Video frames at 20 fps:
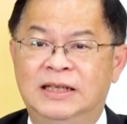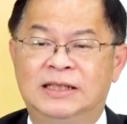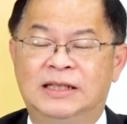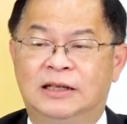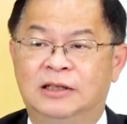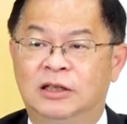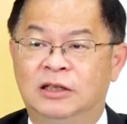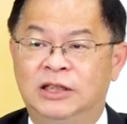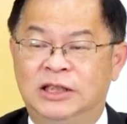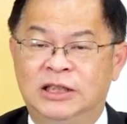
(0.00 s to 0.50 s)
地
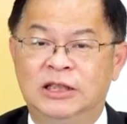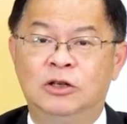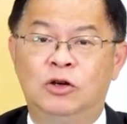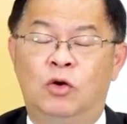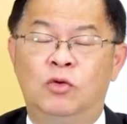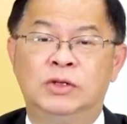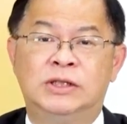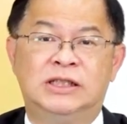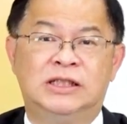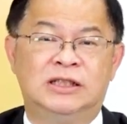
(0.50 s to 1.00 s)
产的新
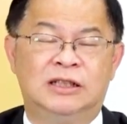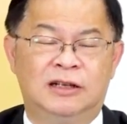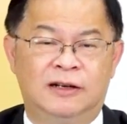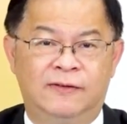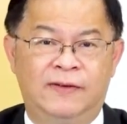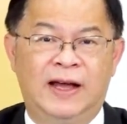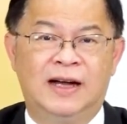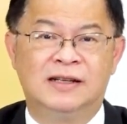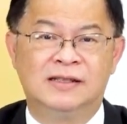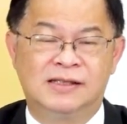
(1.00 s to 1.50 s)
供给额
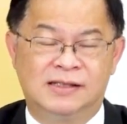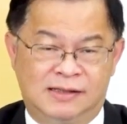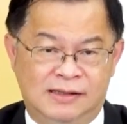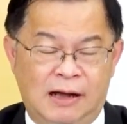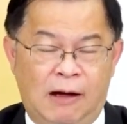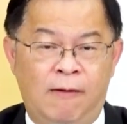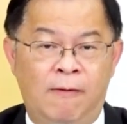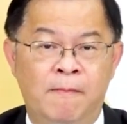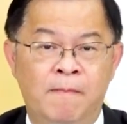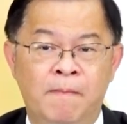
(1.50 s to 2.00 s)
非常少，